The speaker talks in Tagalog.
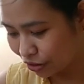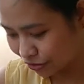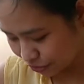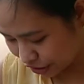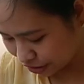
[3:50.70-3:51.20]

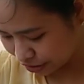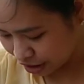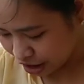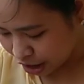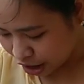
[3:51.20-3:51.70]
Wizard
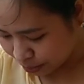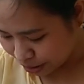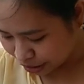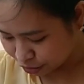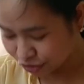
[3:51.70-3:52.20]
Uh,
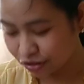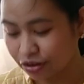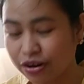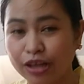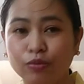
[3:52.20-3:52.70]
para doon sa
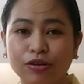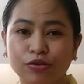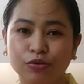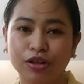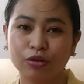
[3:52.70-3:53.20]
grade
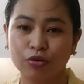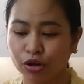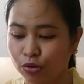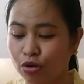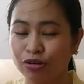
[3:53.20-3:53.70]
1 student
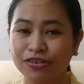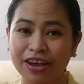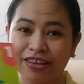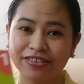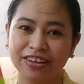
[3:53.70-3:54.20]
ko, kinuha ko
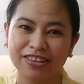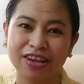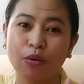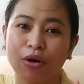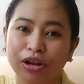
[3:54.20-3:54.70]
science din.
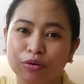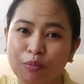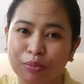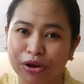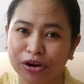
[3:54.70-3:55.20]
Kasi I wanna
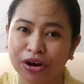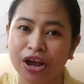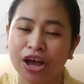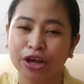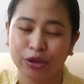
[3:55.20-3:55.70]
compare
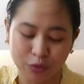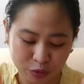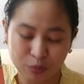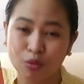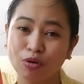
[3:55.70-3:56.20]

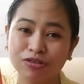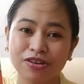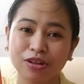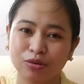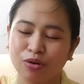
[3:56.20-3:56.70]
yung
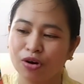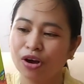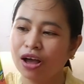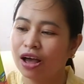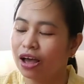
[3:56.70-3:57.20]
books na
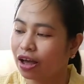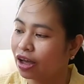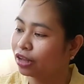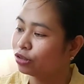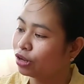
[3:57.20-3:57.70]
to. Uh,
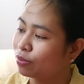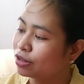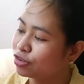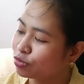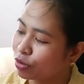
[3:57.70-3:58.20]
ah, ito
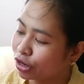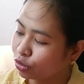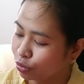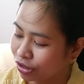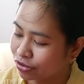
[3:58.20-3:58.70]
naman, sa
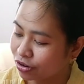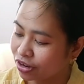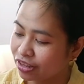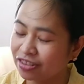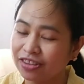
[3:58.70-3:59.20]
Smart
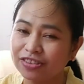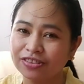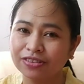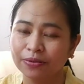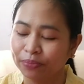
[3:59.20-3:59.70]
Quizer, this
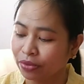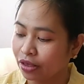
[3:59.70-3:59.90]
is